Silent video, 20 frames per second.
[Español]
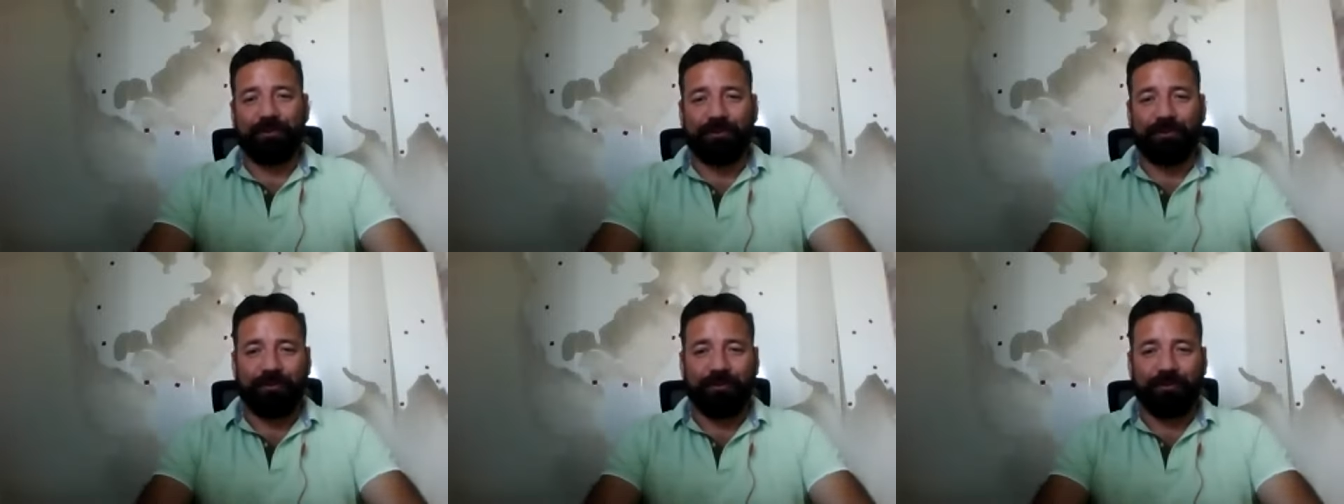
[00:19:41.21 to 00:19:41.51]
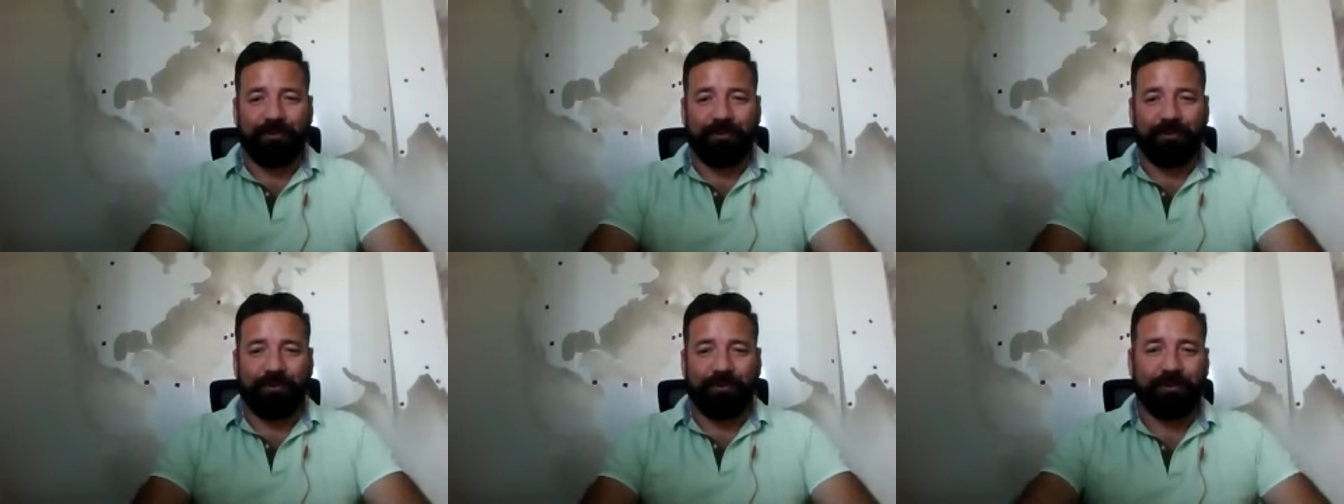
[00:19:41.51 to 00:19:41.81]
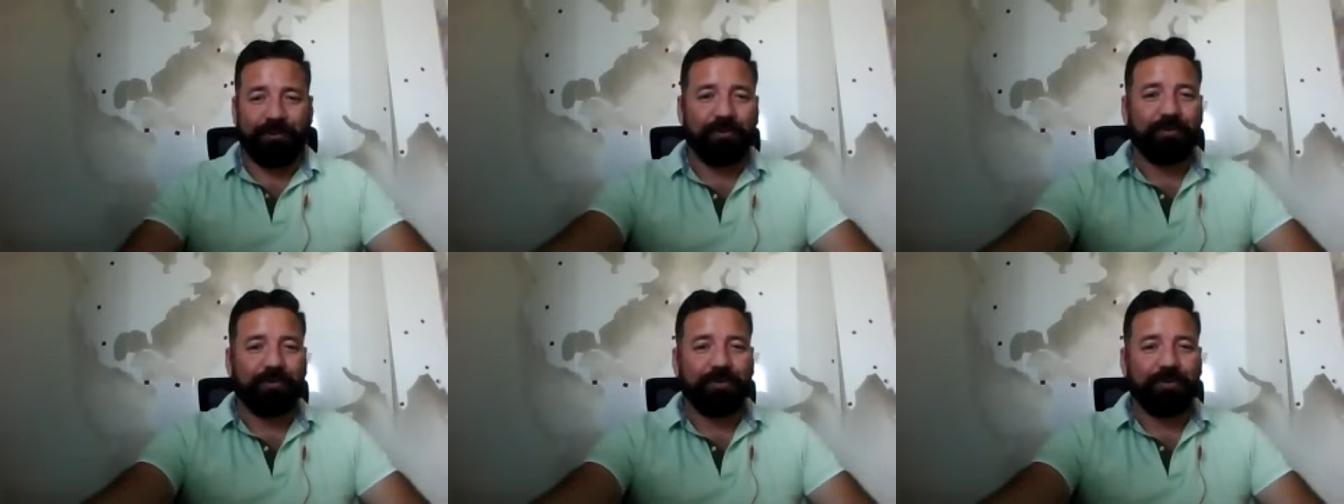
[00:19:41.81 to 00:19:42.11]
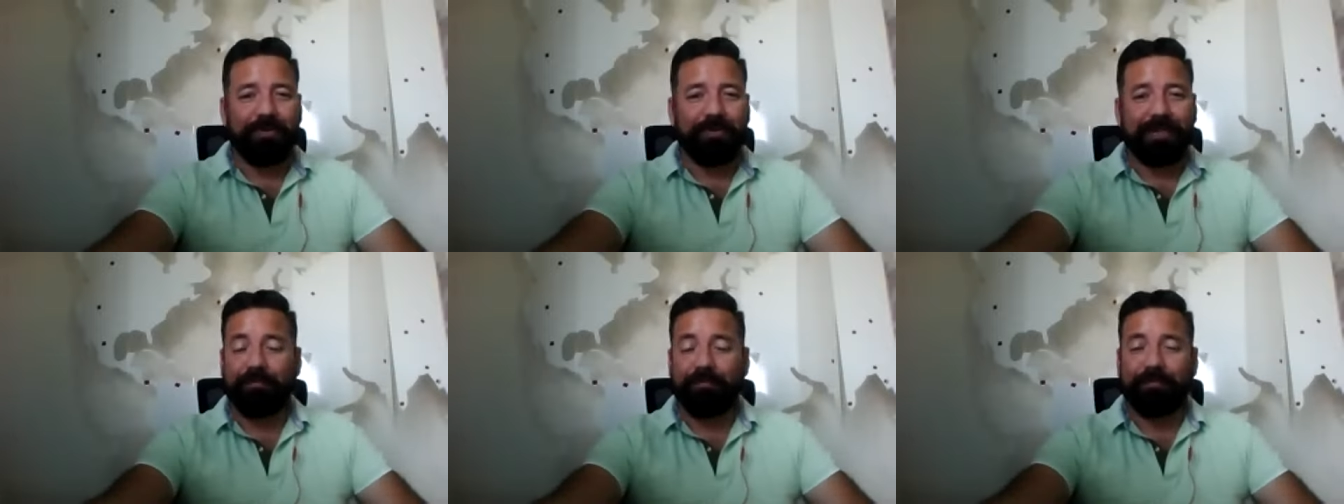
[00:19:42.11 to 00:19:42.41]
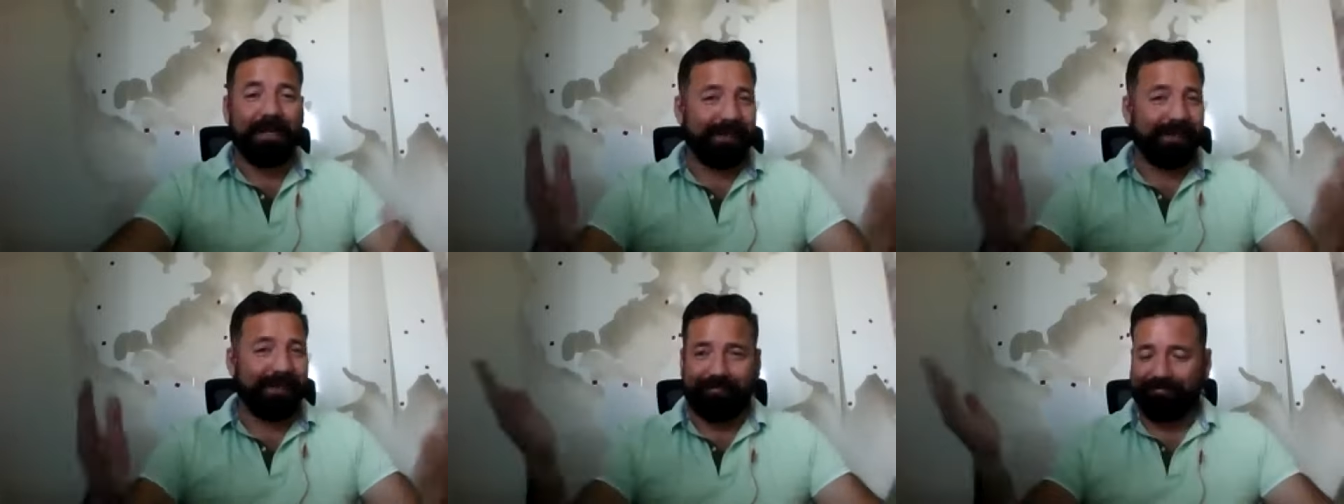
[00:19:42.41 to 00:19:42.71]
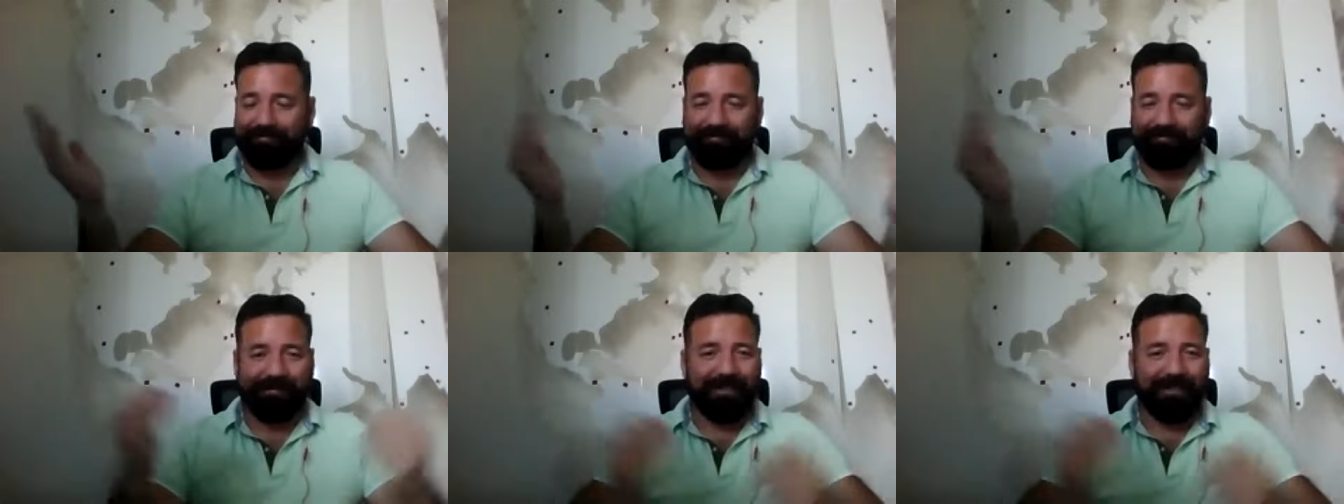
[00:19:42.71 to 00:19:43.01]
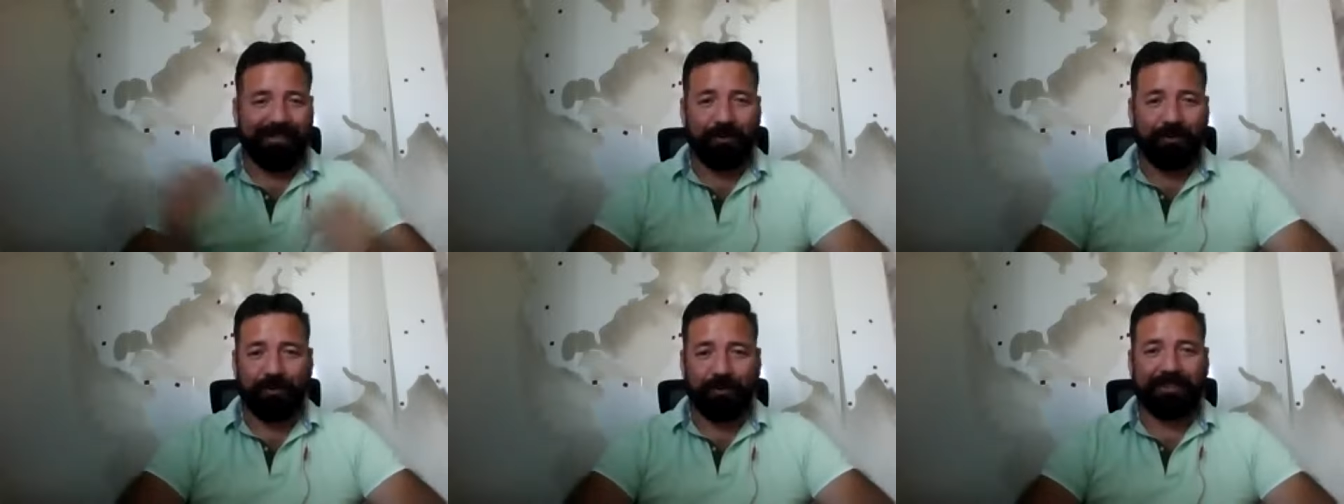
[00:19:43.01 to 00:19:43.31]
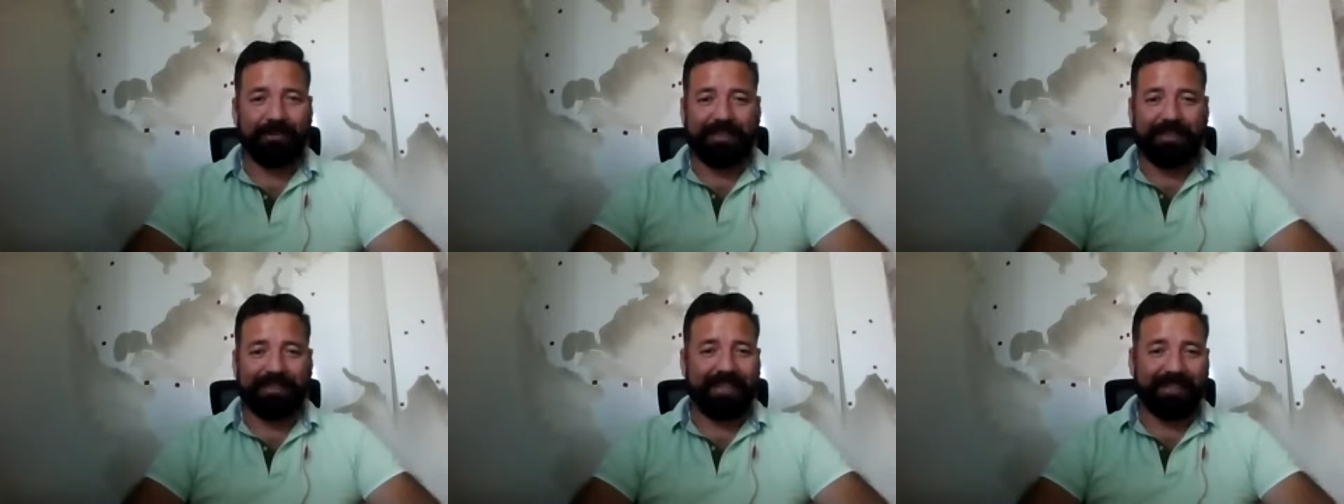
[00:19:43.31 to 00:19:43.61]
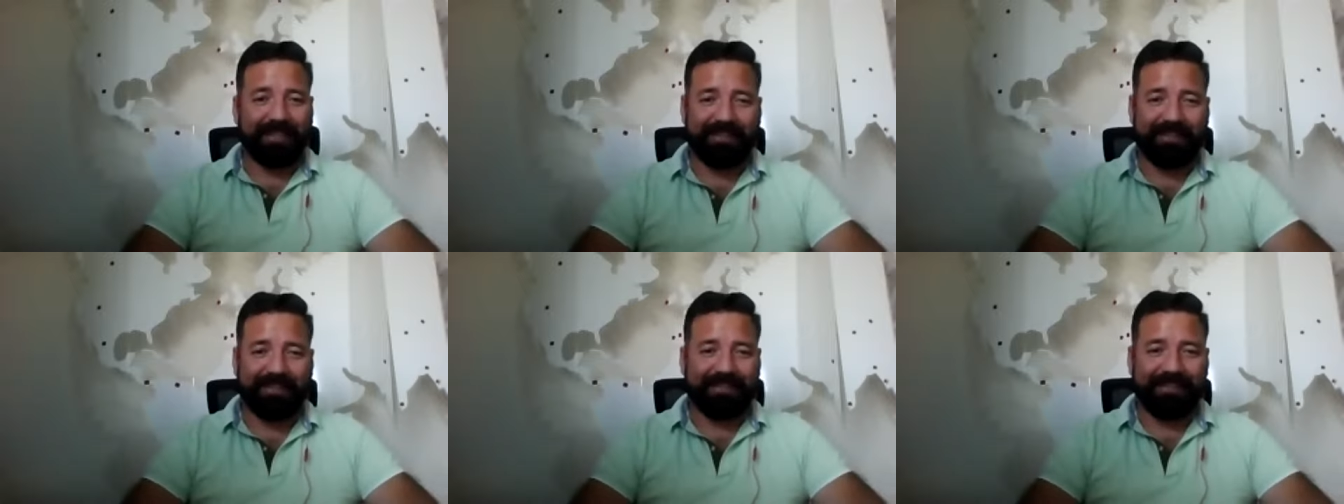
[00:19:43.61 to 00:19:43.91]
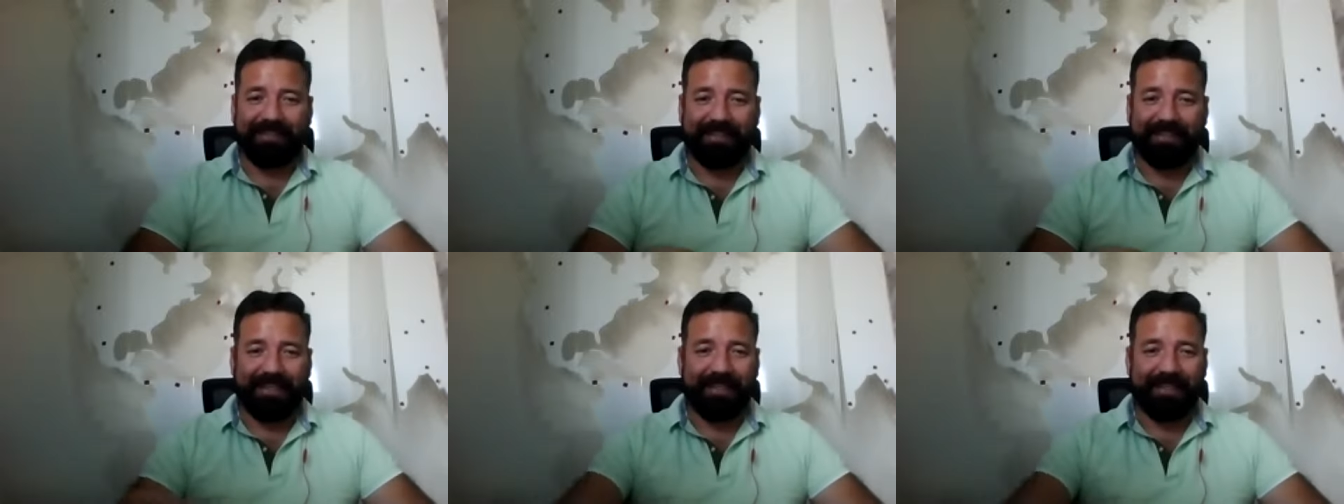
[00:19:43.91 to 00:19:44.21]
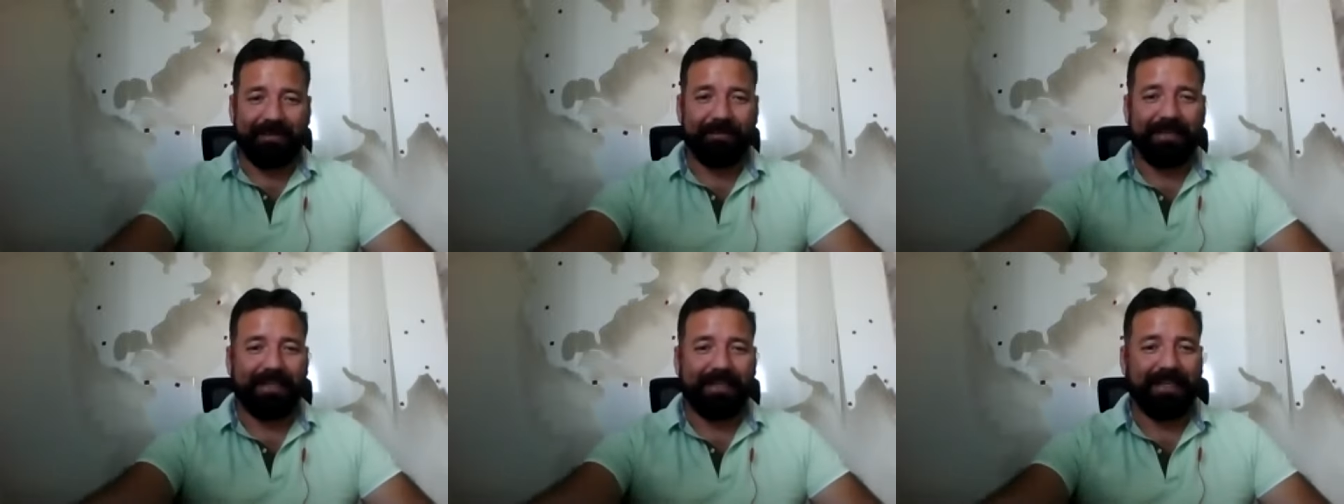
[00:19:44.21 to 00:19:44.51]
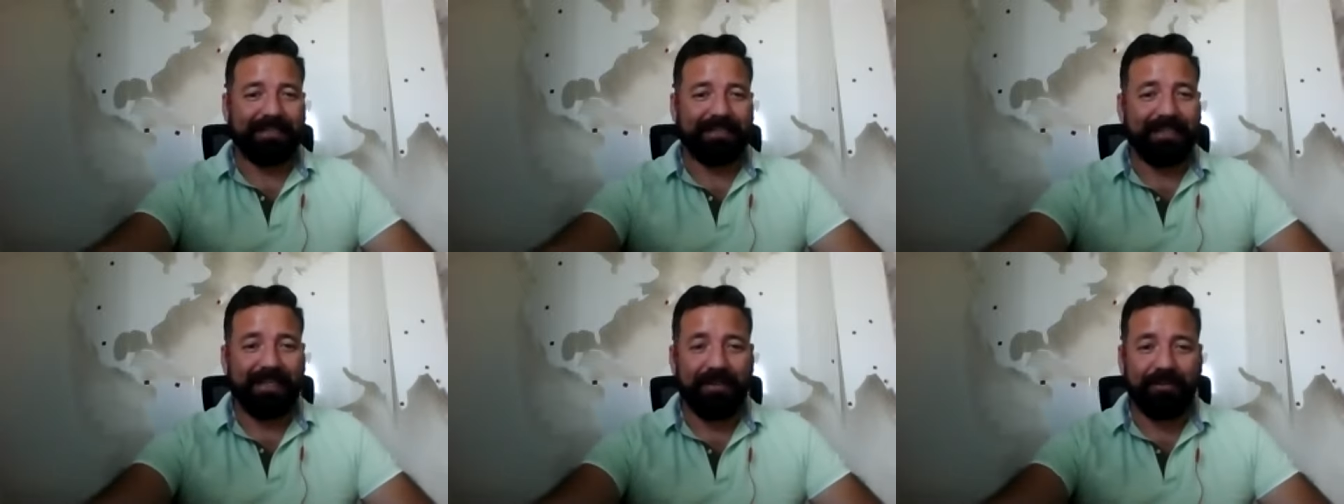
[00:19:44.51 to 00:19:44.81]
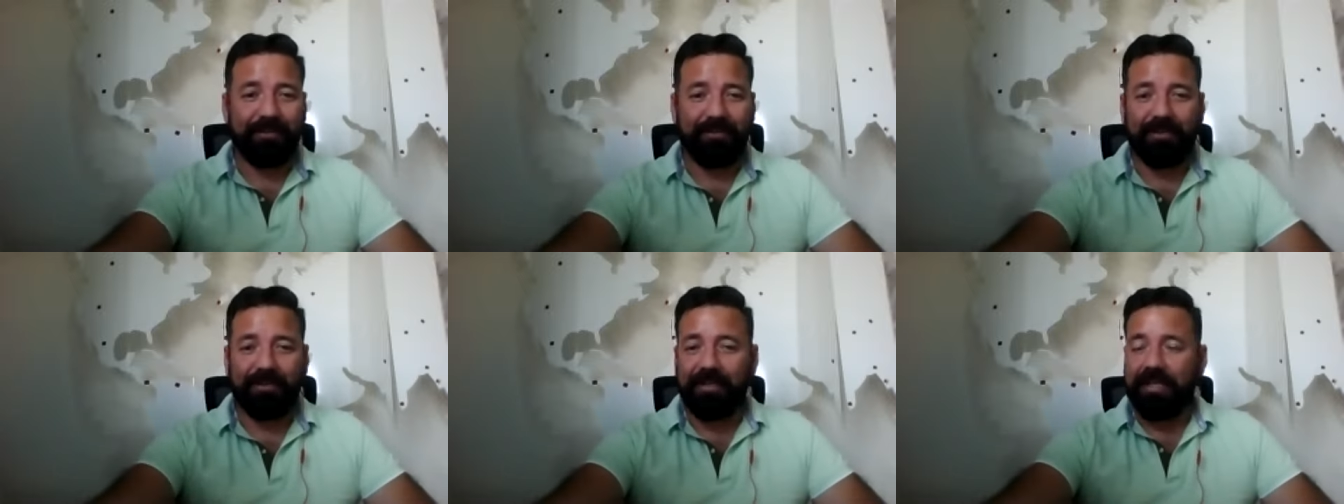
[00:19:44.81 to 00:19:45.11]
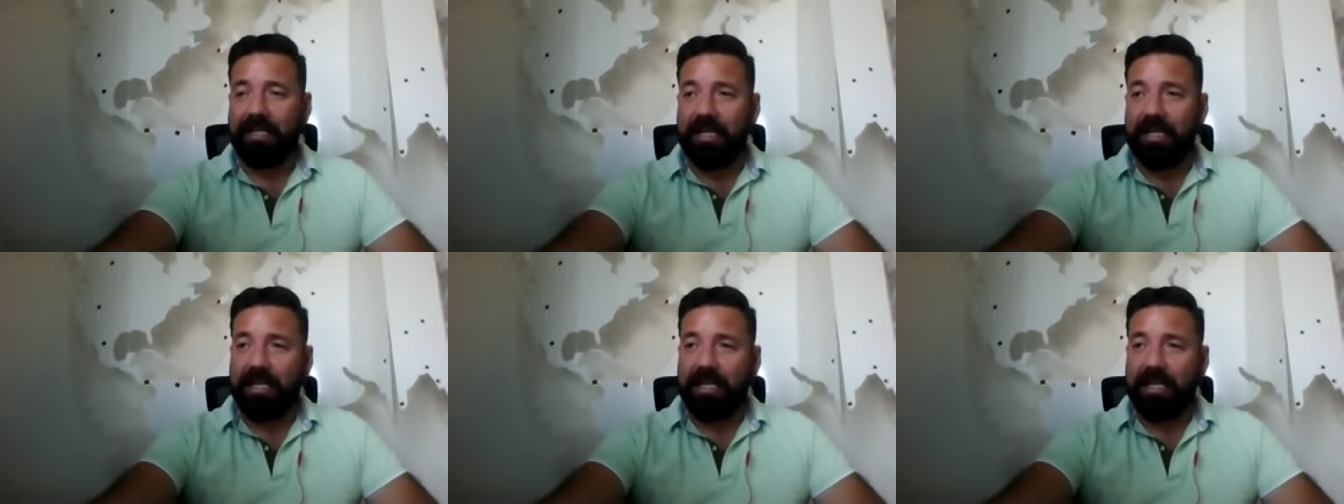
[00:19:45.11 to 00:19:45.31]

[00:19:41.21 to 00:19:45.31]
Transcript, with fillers: al video para que quien guste contactarte se sienta libre de hacerlo.